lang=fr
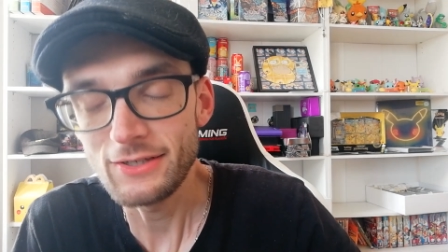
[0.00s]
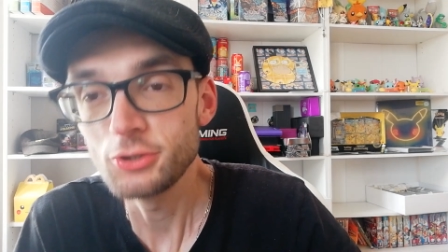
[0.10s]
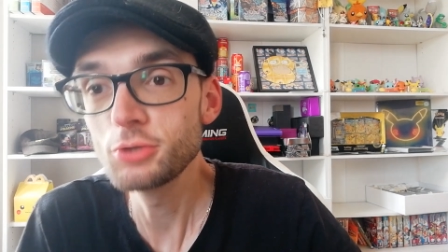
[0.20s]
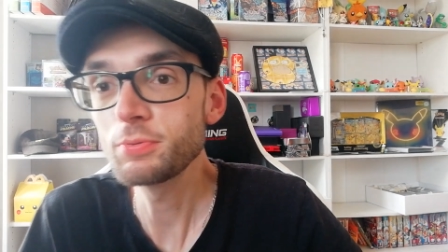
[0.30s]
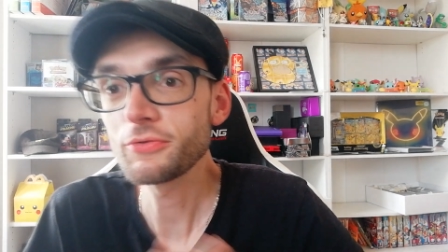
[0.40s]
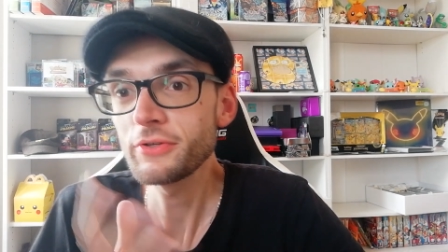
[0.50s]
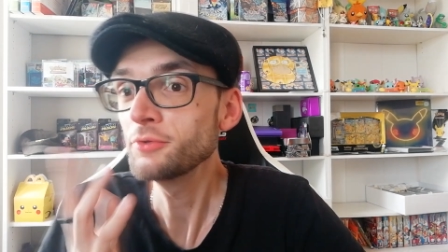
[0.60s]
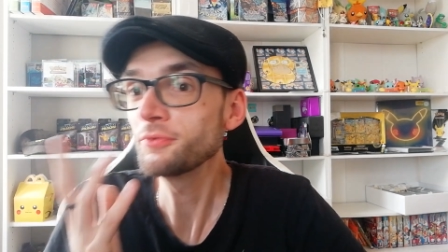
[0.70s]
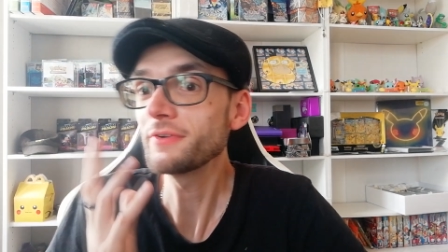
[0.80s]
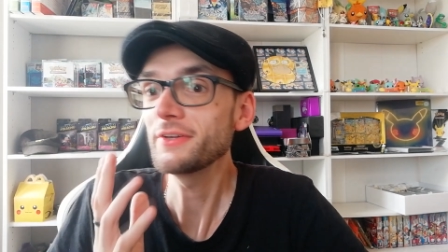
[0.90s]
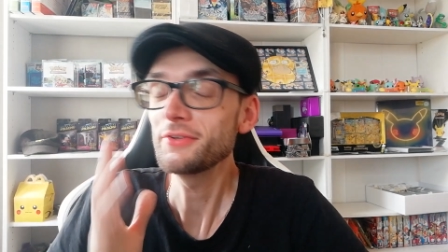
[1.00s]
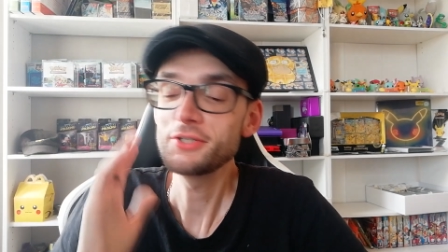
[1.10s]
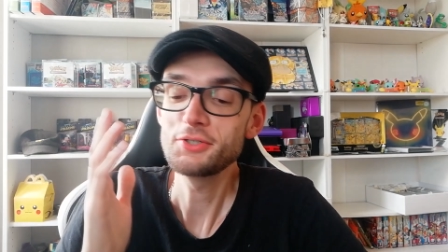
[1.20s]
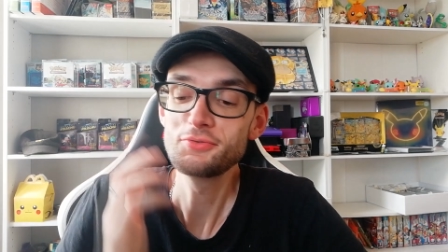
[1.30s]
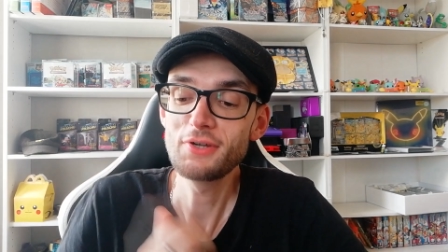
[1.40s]
Je pense à une autre phrase
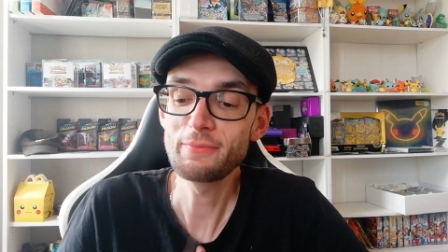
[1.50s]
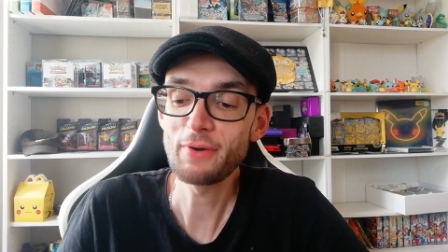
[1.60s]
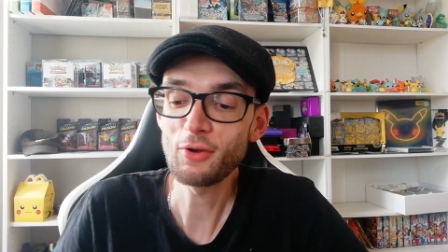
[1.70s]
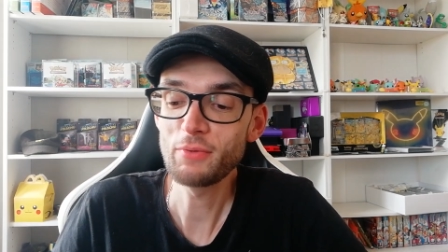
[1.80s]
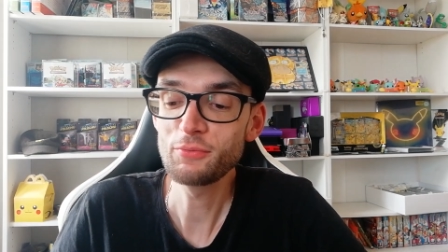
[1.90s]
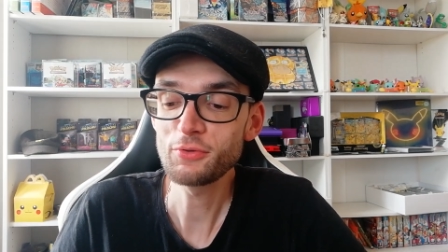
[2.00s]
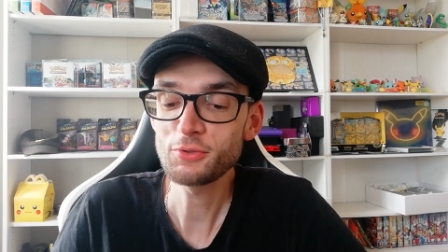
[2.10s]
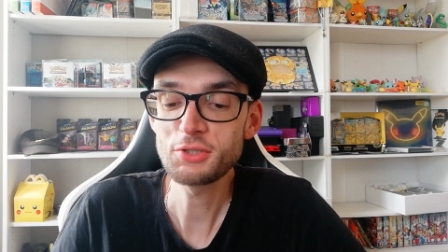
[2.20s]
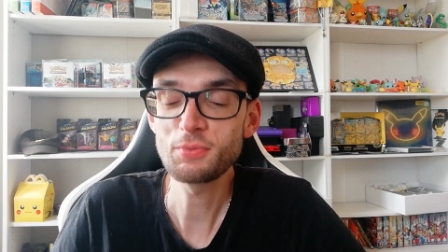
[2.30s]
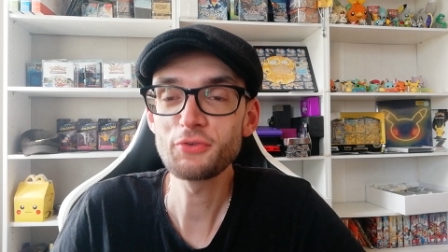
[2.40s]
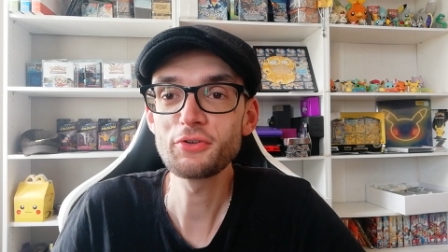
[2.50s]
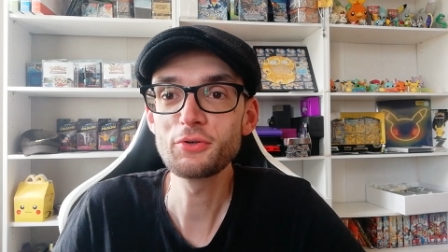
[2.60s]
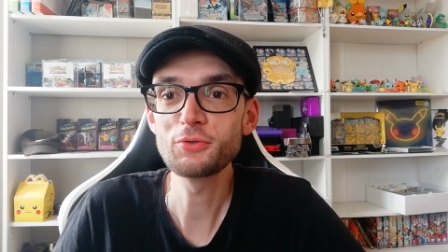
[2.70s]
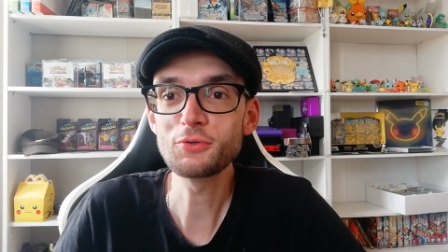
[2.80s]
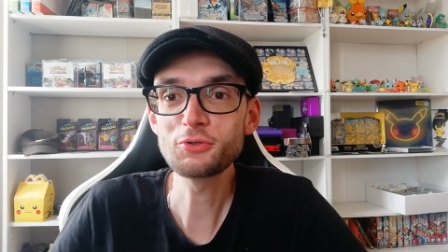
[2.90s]
et je voulais parler en même temps. J'ai
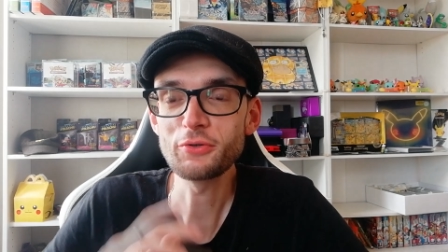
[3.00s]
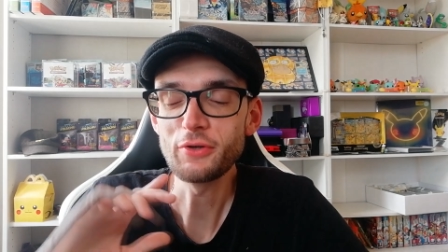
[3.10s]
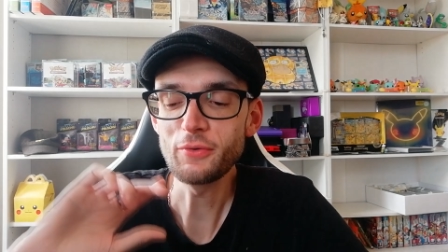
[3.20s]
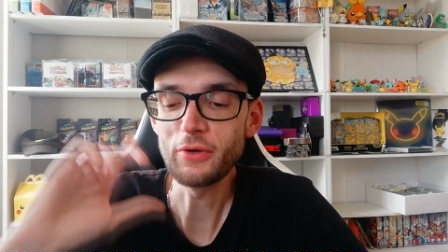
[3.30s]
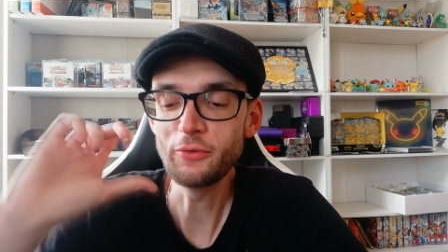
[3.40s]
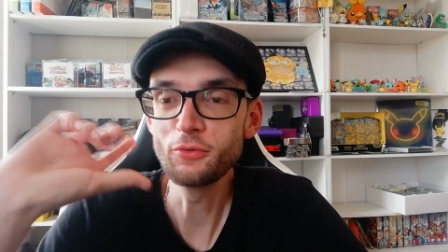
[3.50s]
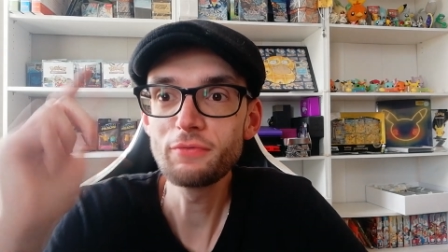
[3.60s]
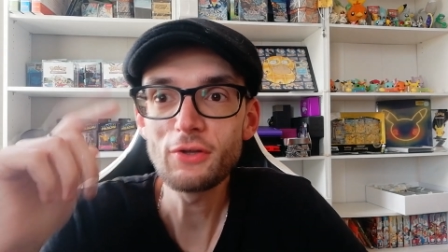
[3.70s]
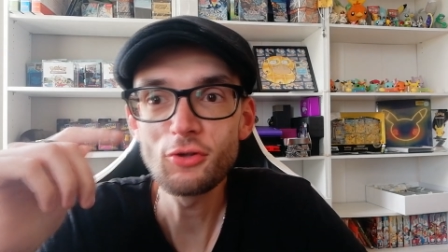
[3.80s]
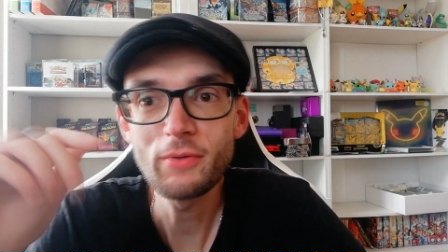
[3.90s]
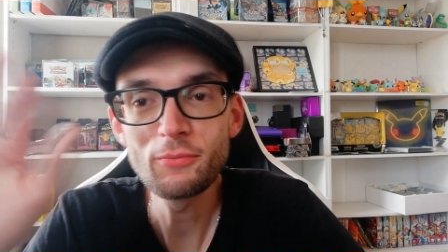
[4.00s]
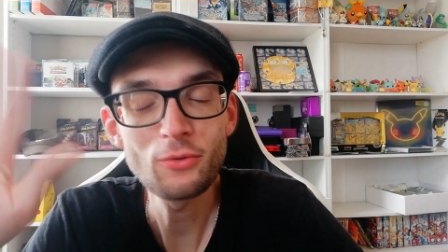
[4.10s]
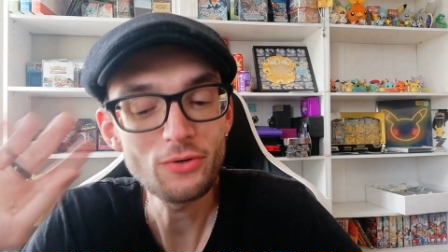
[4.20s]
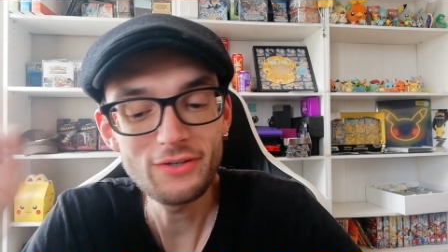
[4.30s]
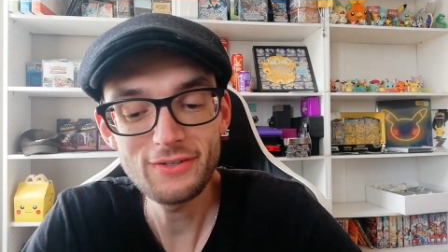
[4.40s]
pensé à une autre phrase en même
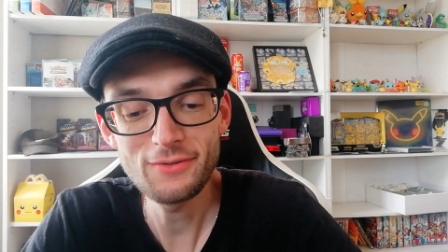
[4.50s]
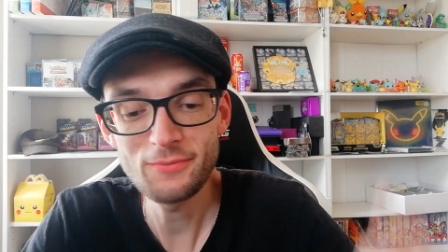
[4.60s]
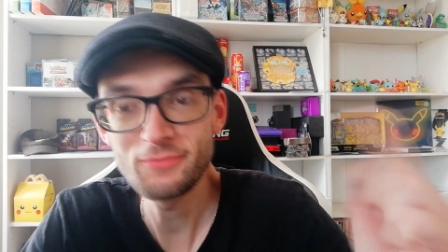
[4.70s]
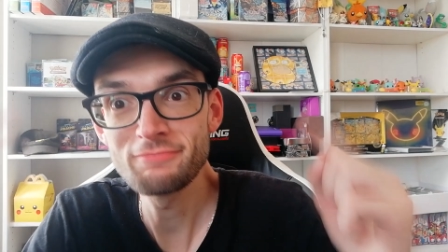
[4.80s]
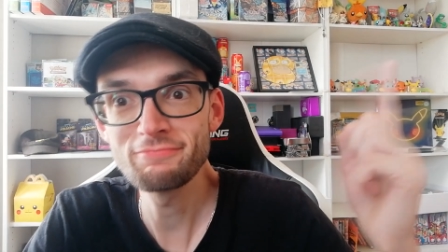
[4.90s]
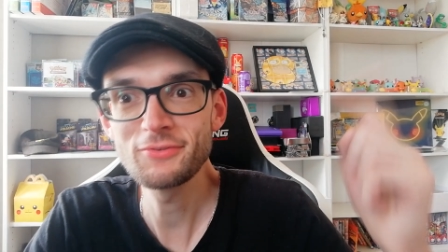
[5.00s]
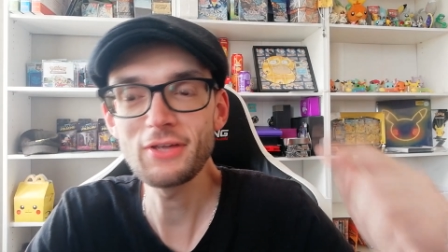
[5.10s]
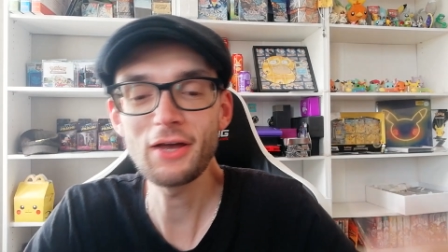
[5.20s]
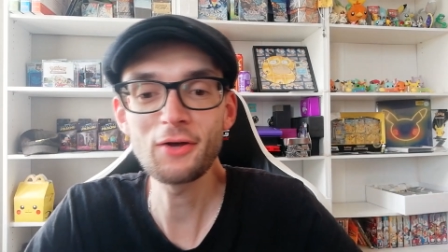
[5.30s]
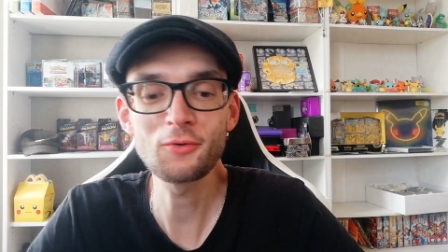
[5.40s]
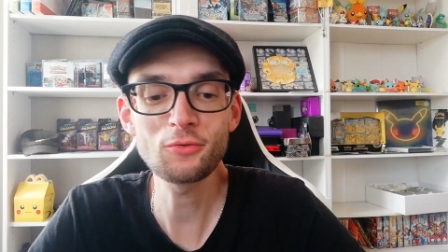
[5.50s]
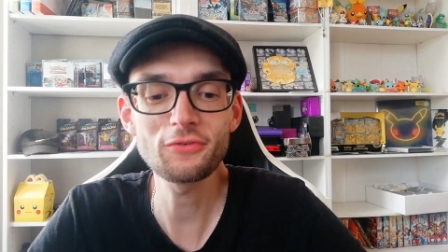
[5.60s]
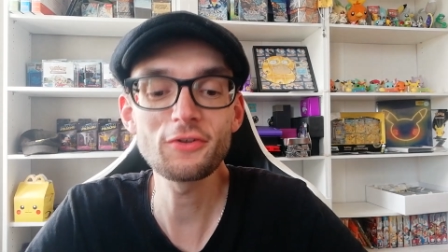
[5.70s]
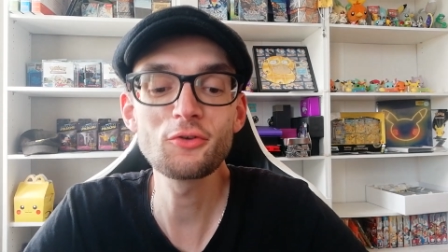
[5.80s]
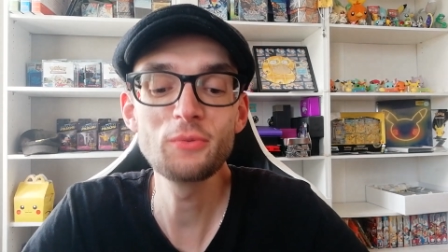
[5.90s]
temps et ça a
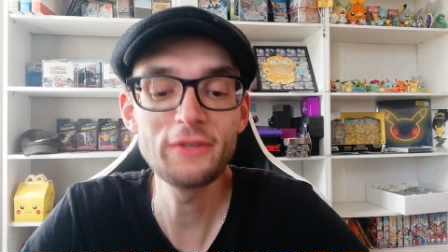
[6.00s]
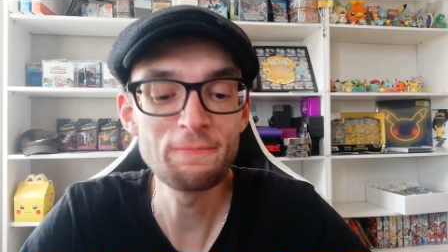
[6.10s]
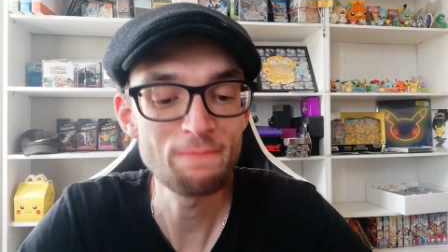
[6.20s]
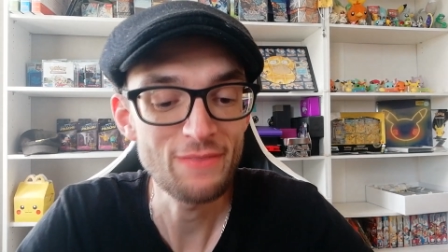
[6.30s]
court-circuité.